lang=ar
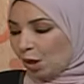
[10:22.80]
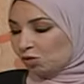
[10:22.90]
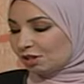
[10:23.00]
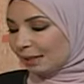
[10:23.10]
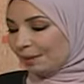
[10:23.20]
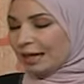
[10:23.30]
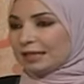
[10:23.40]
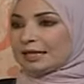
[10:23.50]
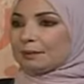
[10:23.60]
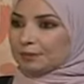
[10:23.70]
أستاذ جمال
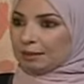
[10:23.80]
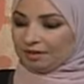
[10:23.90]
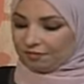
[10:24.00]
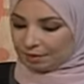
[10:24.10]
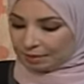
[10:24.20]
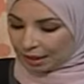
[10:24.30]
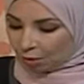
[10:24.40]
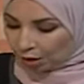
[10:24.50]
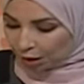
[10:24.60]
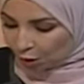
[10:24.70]
خليني أبدأ بالفيلم
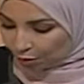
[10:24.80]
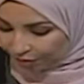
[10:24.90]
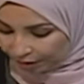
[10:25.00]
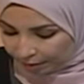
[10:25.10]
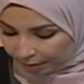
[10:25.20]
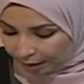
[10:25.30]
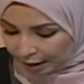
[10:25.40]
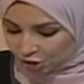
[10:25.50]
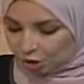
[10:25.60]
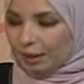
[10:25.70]
الأول اللي هو فيلم
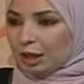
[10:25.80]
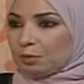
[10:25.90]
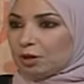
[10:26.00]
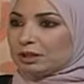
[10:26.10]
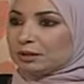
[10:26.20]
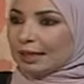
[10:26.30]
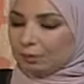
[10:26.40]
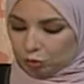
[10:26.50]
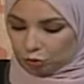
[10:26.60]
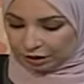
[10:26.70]
شبح الماضي وده
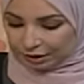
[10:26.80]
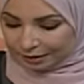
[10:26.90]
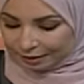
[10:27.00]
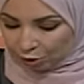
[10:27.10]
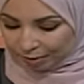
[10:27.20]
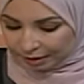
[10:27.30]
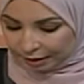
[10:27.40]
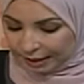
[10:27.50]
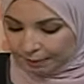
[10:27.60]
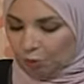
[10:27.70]
كان بطولة نادرة
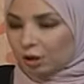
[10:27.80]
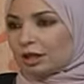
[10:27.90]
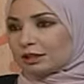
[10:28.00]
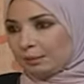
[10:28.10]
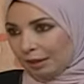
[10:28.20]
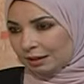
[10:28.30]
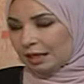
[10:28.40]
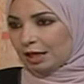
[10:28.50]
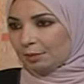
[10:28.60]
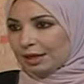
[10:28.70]
وبدر لاما وإخراج طبعا
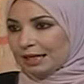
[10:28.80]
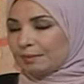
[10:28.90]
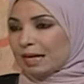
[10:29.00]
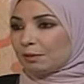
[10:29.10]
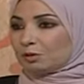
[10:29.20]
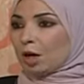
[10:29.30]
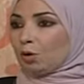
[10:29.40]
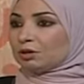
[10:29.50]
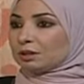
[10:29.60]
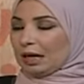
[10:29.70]
إبراهيم لاما وده
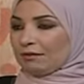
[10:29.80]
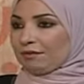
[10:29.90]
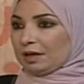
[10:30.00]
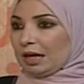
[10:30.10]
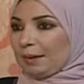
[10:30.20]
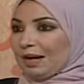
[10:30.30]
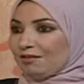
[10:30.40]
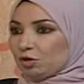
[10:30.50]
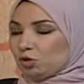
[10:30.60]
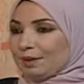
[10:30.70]
عرض في عام
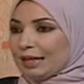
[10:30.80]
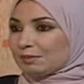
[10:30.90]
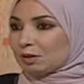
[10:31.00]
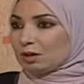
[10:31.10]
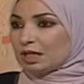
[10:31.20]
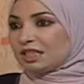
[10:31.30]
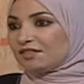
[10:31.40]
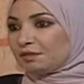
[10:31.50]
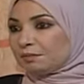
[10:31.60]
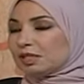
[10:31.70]

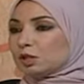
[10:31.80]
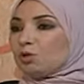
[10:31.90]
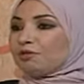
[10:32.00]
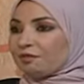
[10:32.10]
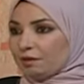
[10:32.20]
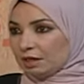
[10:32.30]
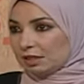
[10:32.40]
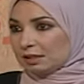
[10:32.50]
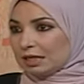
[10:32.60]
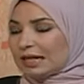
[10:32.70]
1935 في مصر وفي
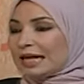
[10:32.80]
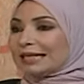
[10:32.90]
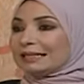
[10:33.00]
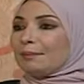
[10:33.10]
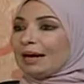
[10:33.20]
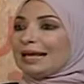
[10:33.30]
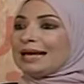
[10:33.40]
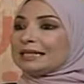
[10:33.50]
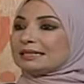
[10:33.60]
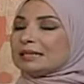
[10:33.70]
فلسطين ده
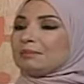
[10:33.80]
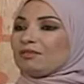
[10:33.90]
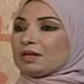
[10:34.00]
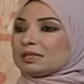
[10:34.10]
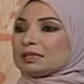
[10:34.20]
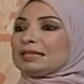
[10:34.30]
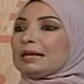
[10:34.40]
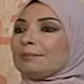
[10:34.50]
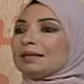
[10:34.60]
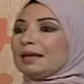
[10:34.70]
معناها ان السينما
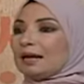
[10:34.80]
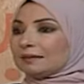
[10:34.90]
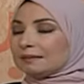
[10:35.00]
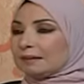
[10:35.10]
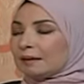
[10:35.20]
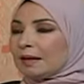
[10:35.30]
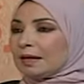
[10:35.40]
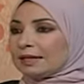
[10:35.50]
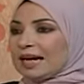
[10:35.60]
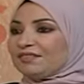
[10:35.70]
الفلسطينيه بدات
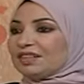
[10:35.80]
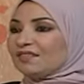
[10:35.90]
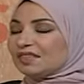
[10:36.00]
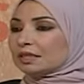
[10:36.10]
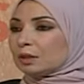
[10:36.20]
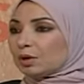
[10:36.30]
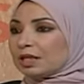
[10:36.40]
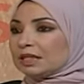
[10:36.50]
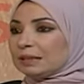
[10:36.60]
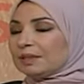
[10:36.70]
يعني في نفس
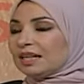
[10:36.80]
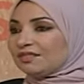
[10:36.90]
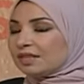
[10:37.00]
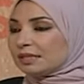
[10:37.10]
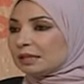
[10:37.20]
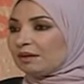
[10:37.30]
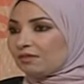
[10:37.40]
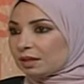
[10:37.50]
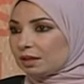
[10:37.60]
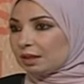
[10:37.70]
التوقيت اللي بدات فيه السينما الفل...